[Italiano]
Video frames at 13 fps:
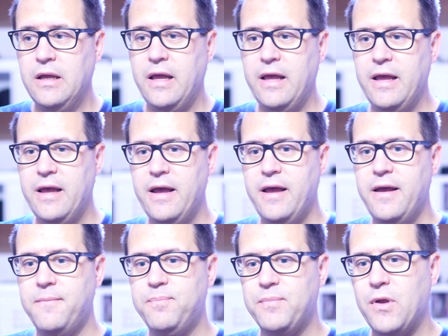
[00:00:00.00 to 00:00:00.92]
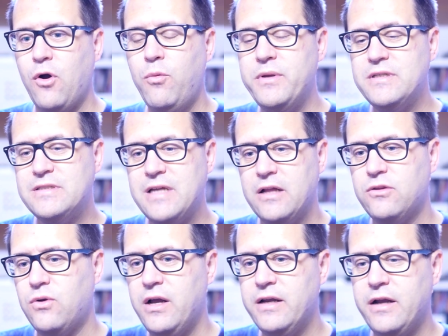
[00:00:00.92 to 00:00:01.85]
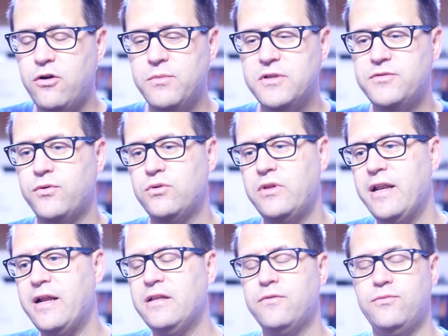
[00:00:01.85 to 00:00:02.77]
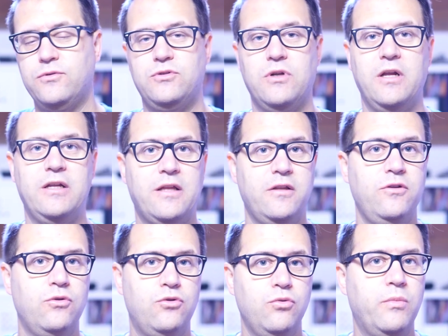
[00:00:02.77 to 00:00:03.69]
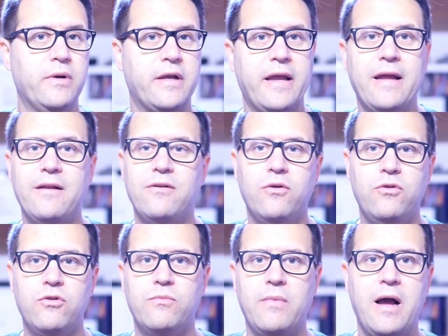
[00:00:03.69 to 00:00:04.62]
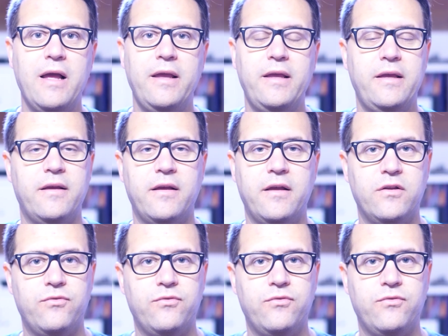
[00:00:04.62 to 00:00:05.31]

Eh, ho pensato anche a come sfruttare altre funzionalità di YouTube che non ho mai eh,